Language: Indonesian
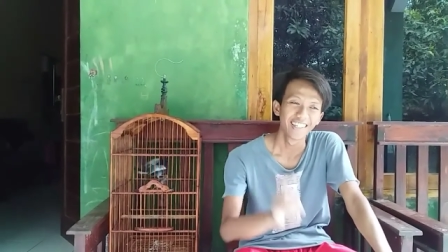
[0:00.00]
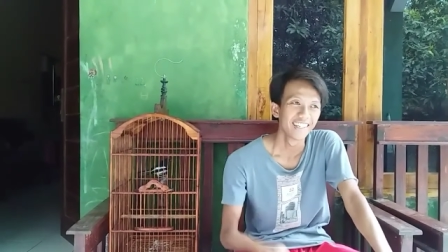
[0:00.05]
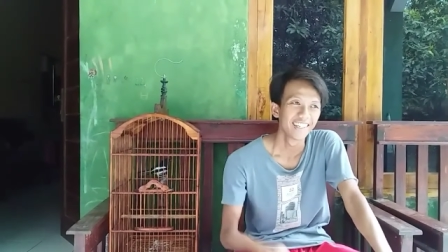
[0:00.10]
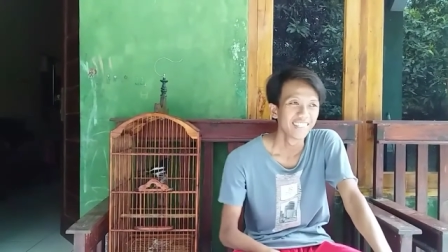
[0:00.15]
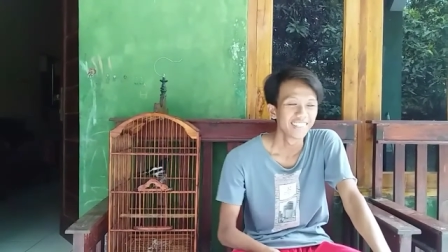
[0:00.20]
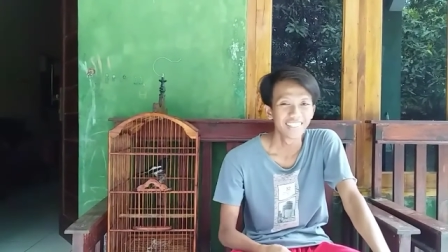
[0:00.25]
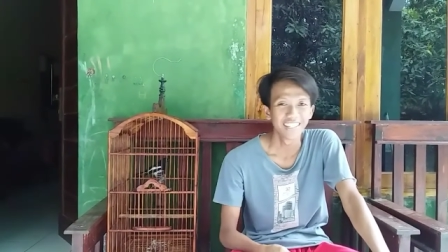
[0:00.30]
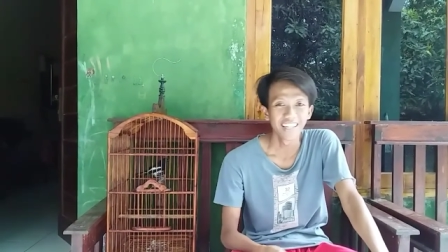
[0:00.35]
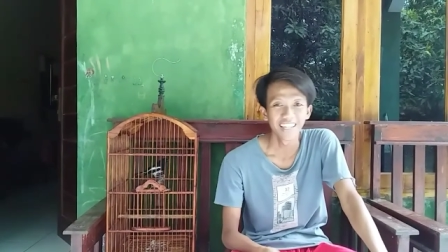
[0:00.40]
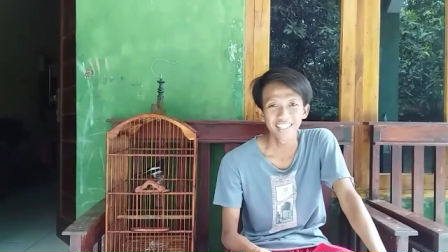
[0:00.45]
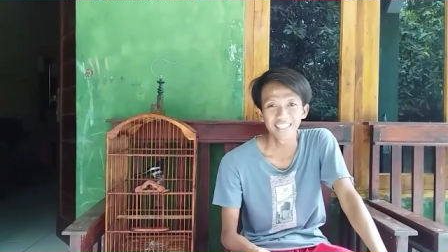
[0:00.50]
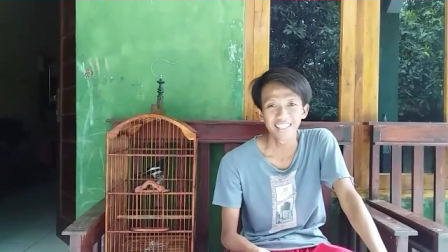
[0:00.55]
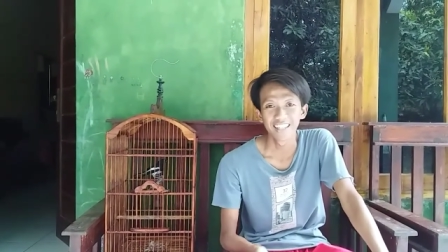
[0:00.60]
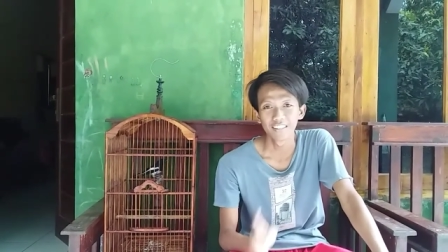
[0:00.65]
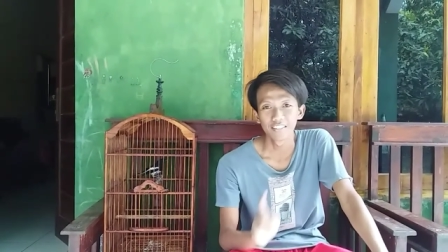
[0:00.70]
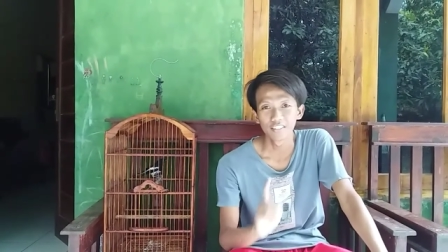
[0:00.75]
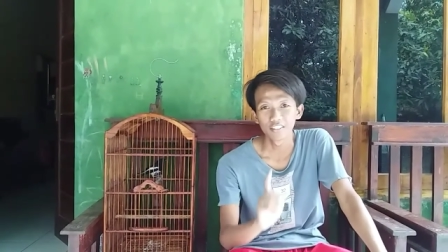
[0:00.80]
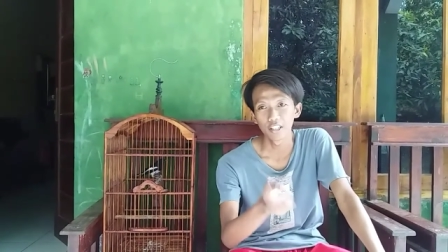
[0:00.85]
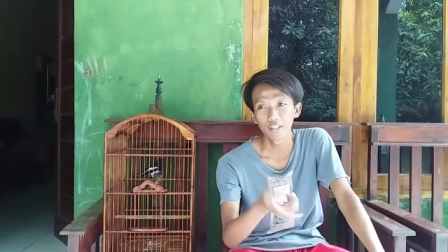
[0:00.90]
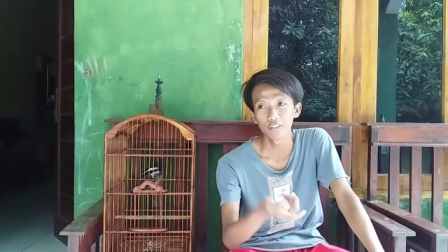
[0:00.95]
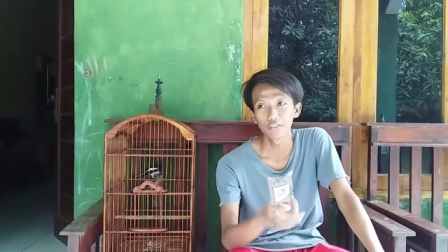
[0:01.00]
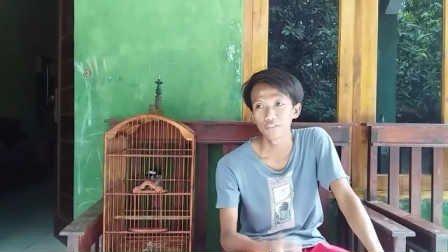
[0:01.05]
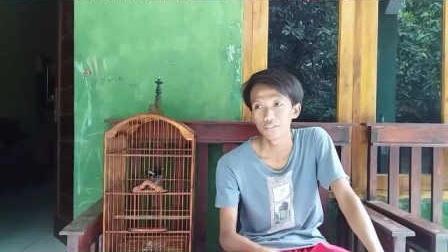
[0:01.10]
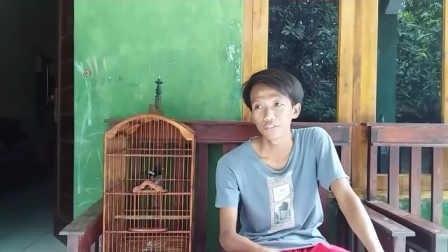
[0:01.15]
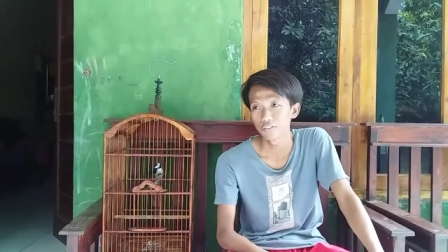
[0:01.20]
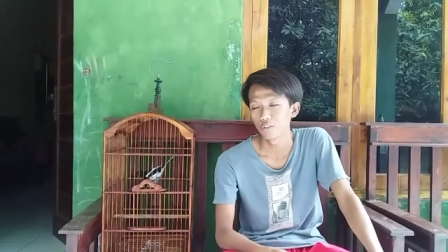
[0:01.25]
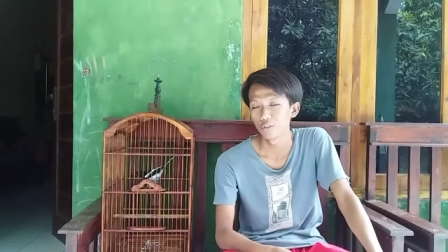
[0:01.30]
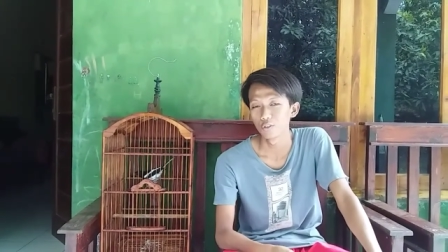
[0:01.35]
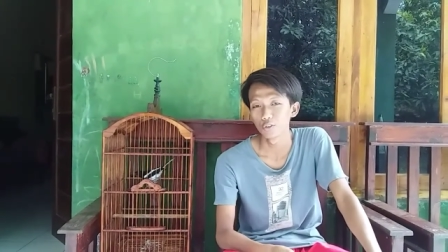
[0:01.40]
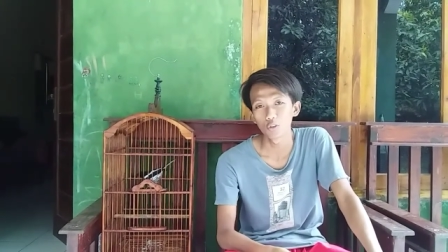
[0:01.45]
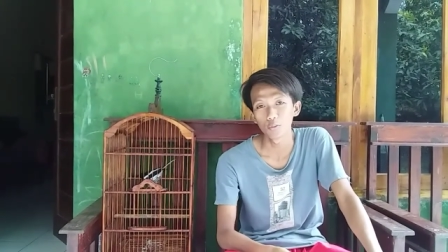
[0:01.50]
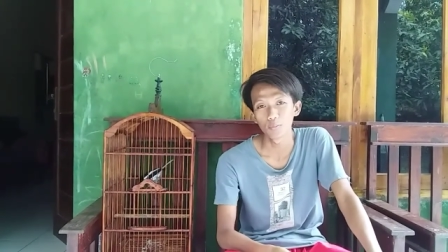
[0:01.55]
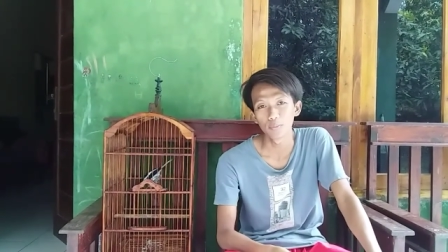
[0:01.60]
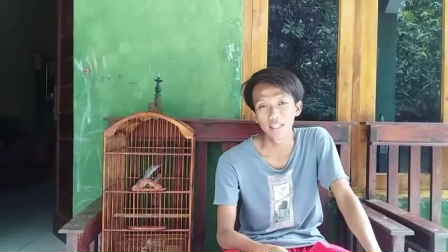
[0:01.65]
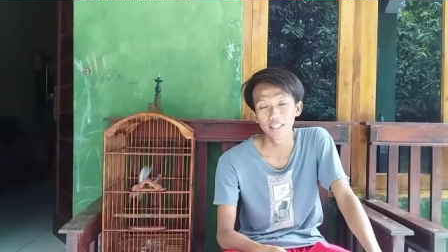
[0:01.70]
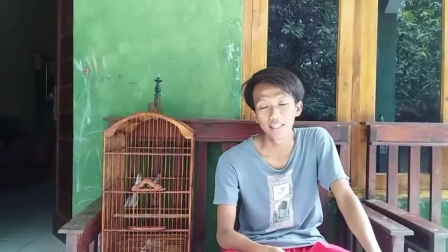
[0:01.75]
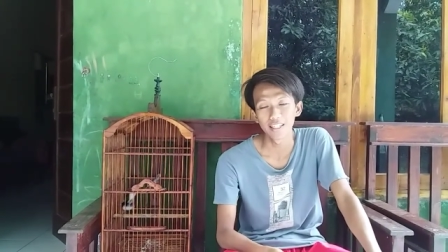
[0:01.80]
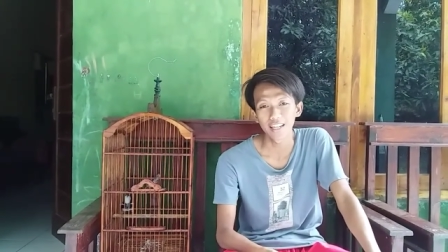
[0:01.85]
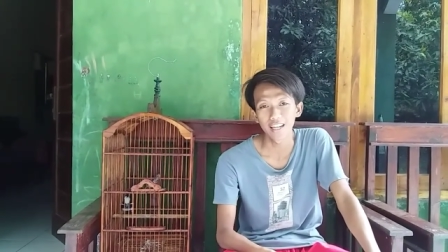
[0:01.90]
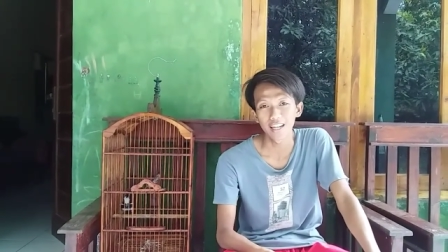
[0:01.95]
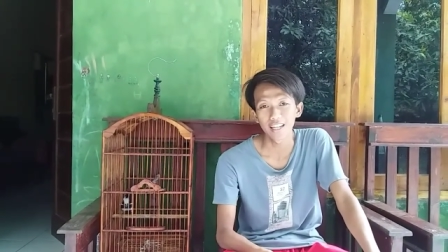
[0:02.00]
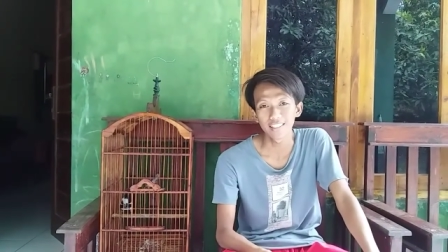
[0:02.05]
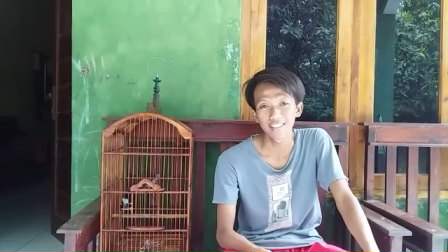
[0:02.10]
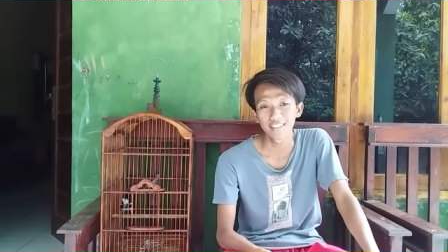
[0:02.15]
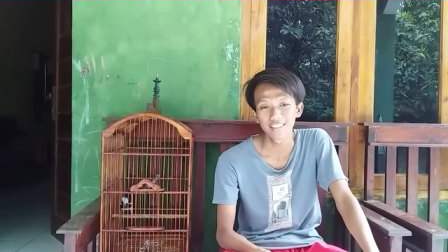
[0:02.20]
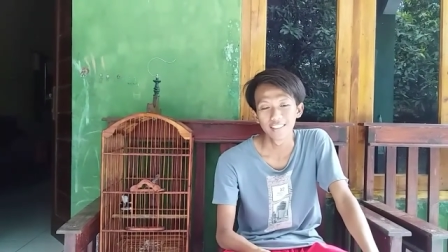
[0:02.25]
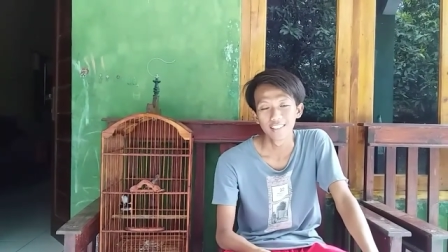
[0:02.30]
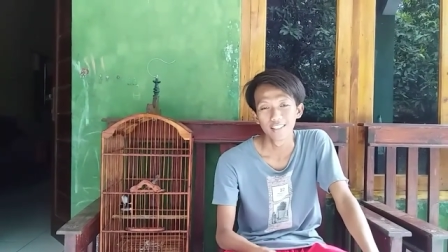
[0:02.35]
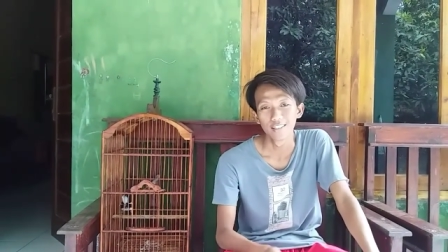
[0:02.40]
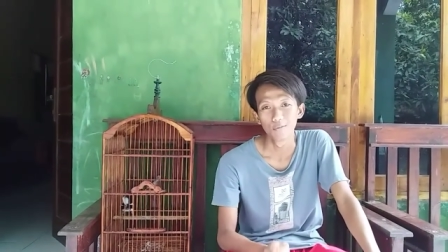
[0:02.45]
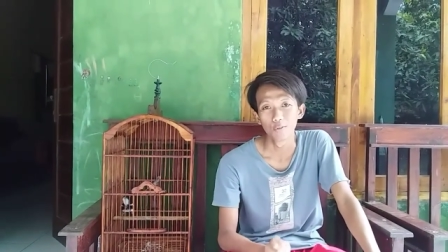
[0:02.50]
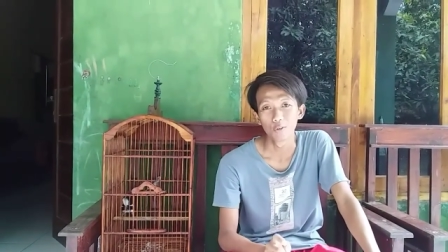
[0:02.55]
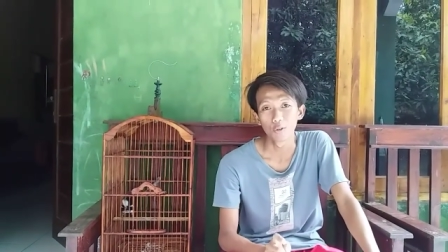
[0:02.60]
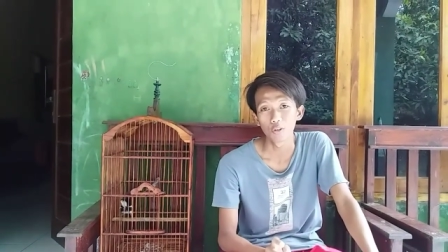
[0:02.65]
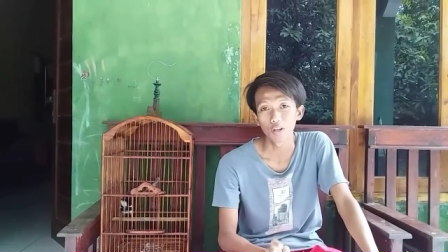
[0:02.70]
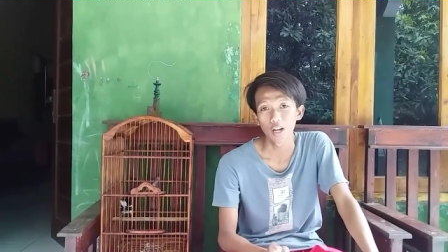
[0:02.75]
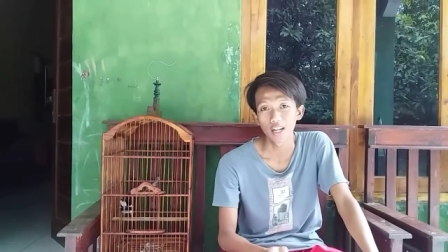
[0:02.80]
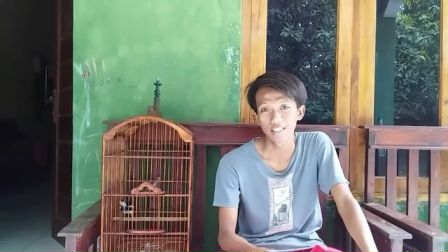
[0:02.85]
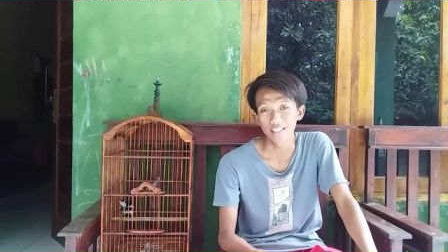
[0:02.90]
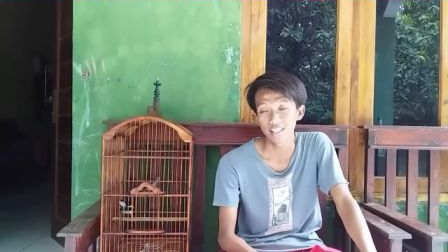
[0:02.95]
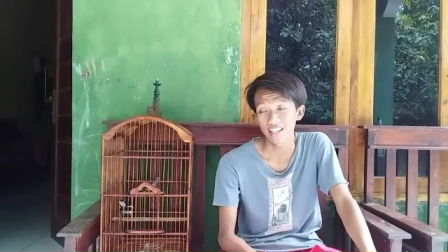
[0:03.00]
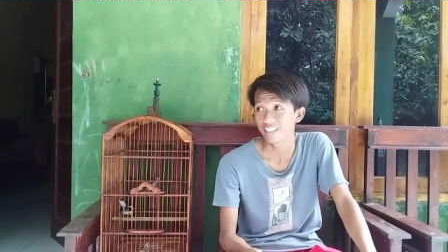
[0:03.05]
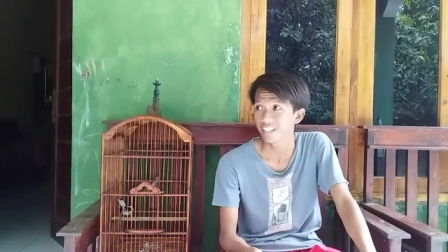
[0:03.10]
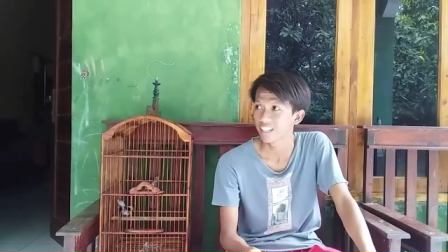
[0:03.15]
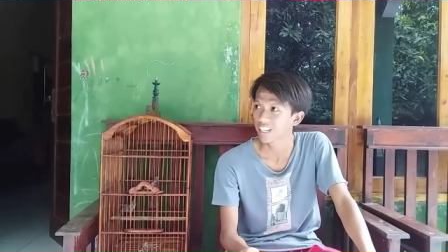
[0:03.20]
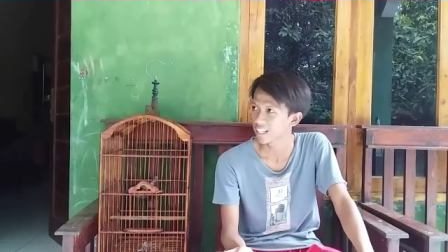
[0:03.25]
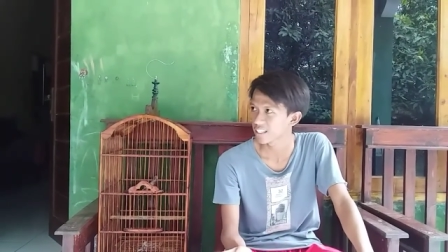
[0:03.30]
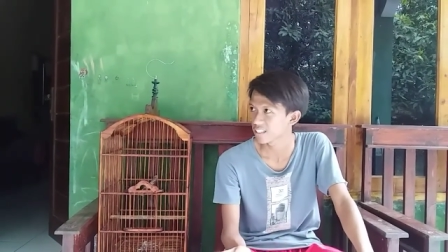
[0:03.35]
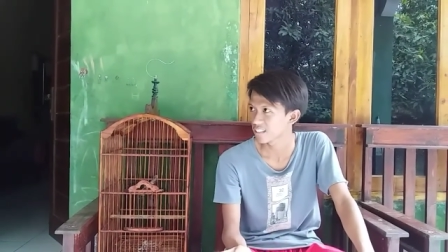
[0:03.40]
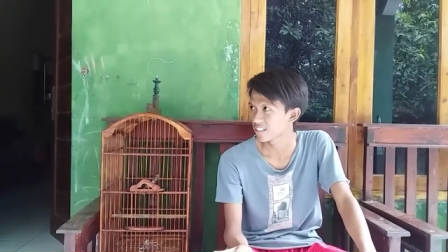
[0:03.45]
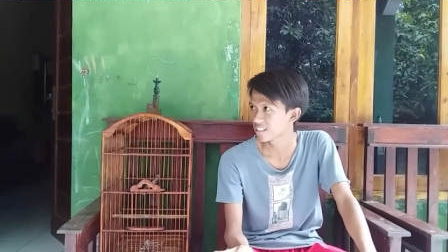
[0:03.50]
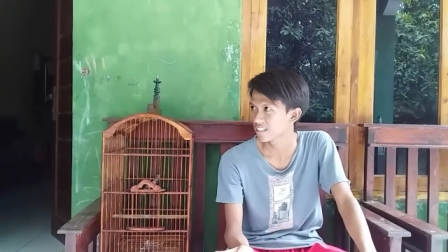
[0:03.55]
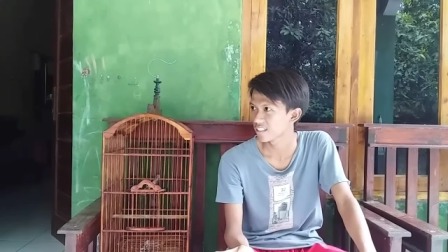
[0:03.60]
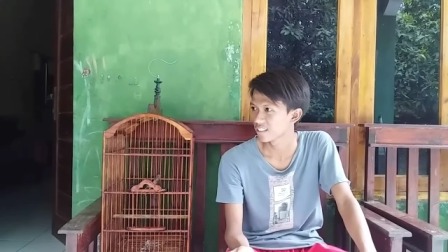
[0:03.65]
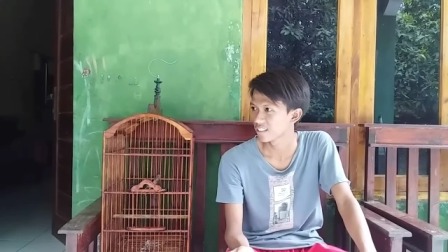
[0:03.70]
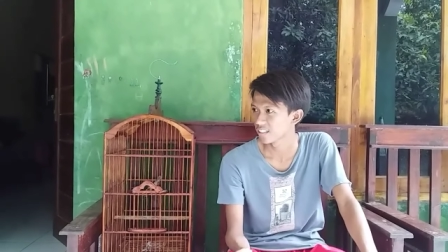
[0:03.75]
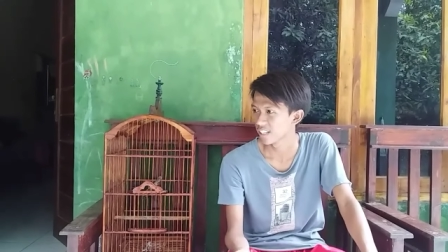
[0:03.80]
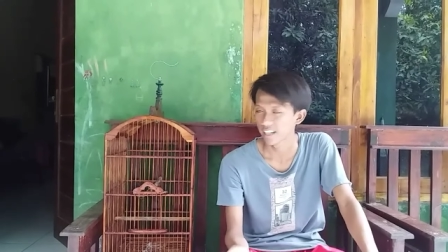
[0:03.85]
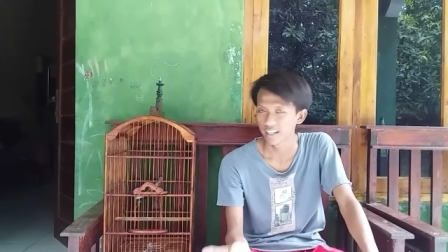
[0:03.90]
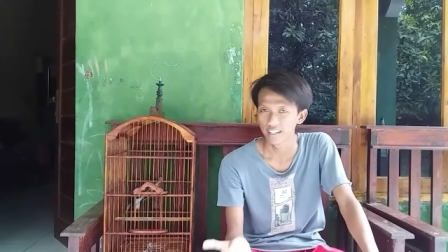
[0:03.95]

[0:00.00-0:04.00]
trik dan tips untuk menyediakan burung kacer yang jelas nah